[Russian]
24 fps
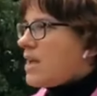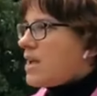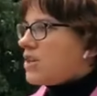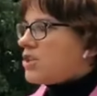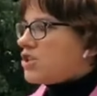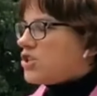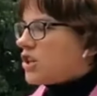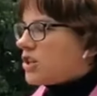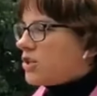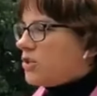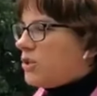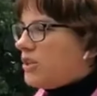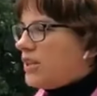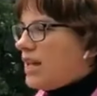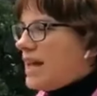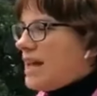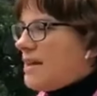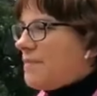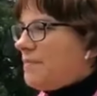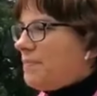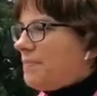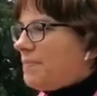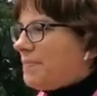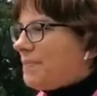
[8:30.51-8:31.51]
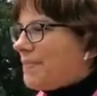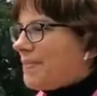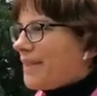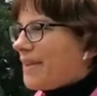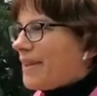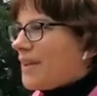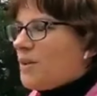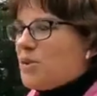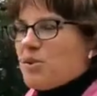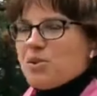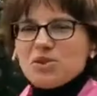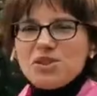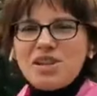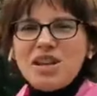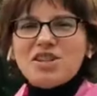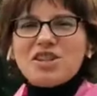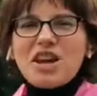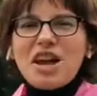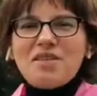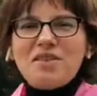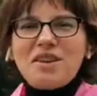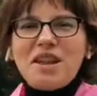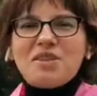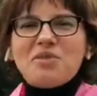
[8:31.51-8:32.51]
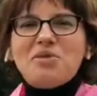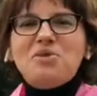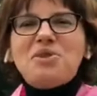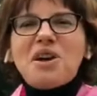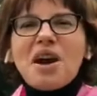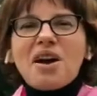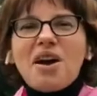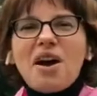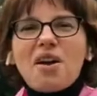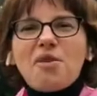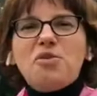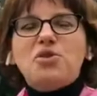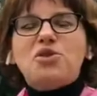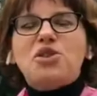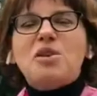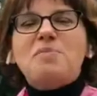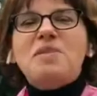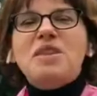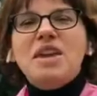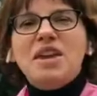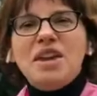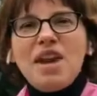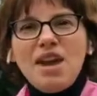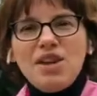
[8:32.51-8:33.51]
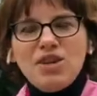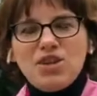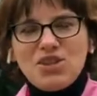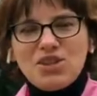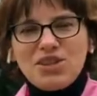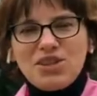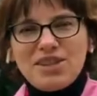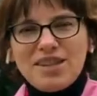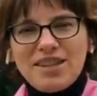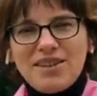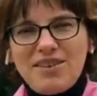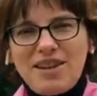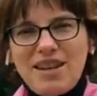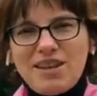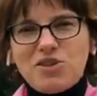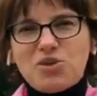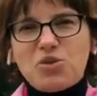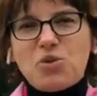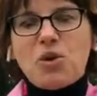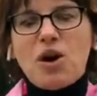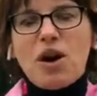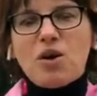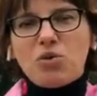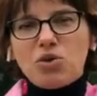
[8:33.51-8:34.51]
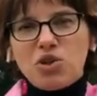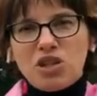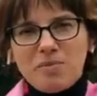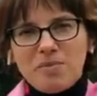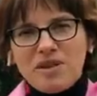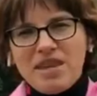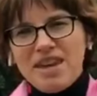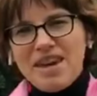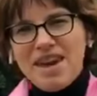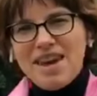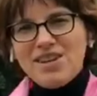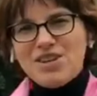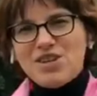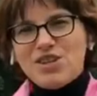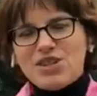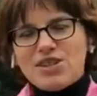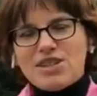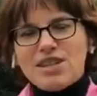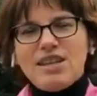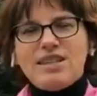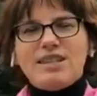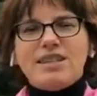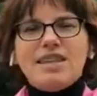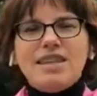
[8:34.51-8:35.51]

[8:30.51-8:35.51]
Шардоне знаешь, как говорят, он как хорошая манекенщица. Говорят, что хорошая манекенщица – это